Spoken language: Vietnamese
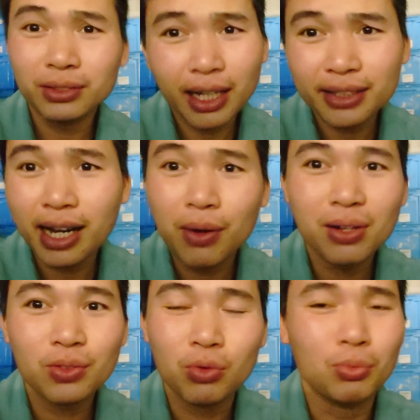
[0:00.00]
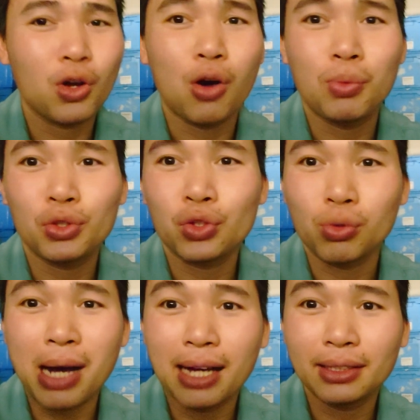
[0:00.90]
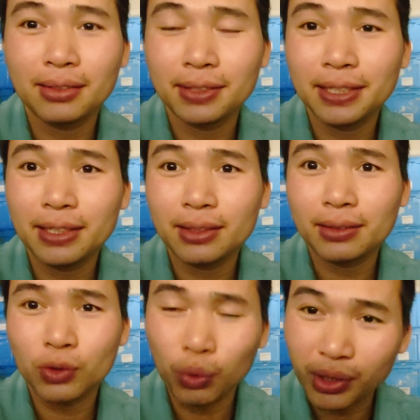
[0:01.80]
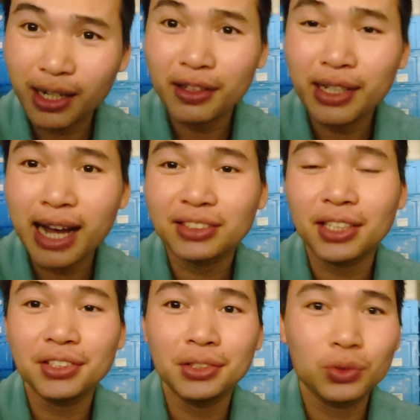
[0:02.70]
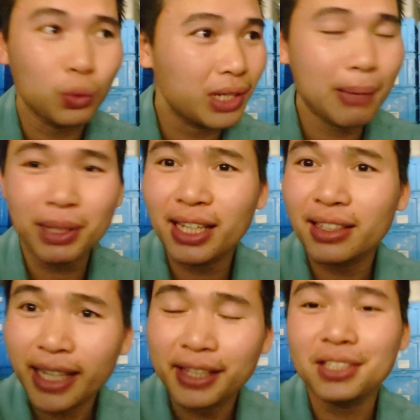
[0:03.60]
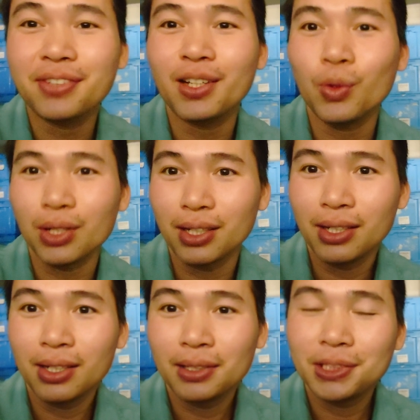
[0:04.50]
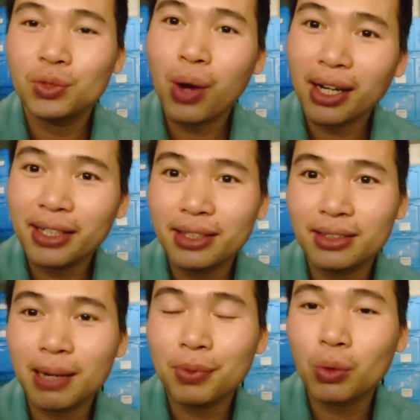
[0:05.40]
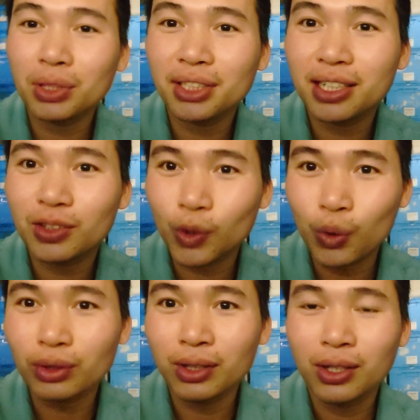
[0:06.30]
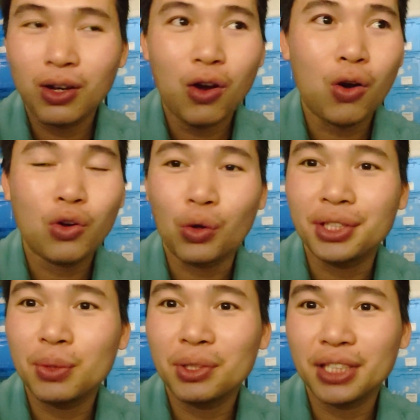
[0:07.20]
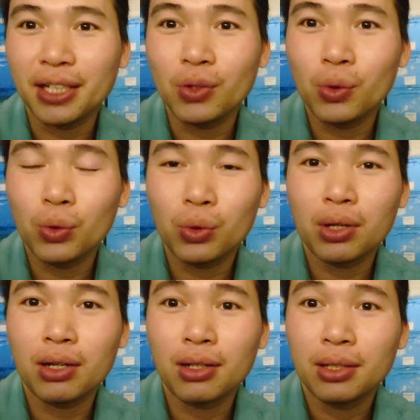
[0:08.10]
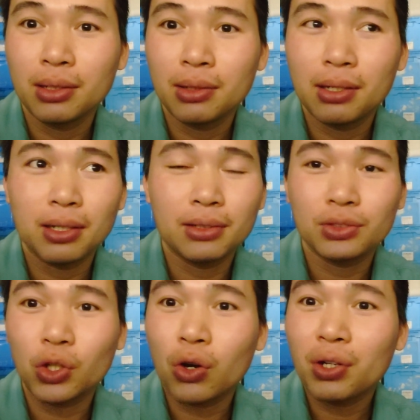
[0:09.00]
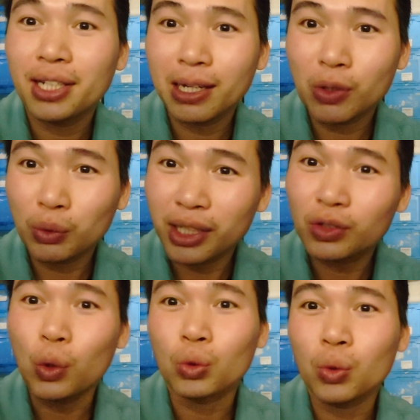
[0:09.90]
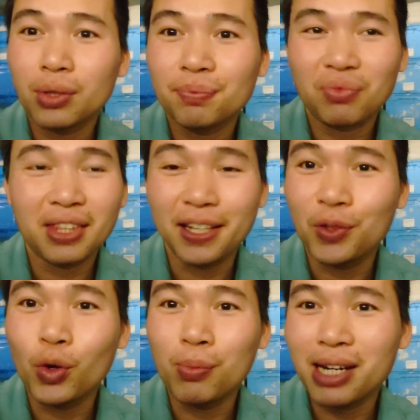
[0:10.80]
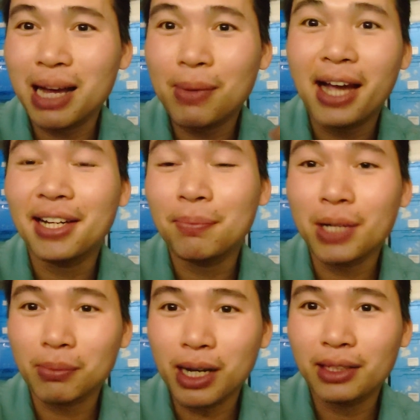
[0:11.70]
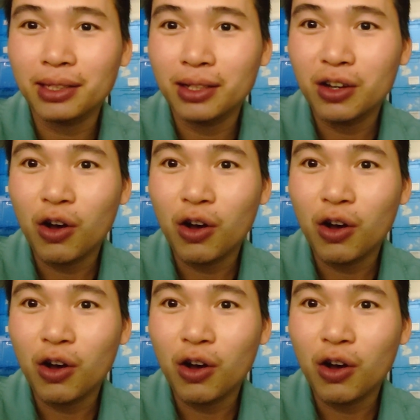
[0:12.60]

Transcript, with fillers: nhưng tại sao cũng có một số bạn đi cũng là đơn hàng xây dựng cũng làm cái ngành nghề như vậy luôn nhưng qua đây gặp công ty rất là tốt họ có nhiều cái chế độ ờ, ờ, cho người lao động rất là tốt luôn đến nổi mà làm hai năm các bạn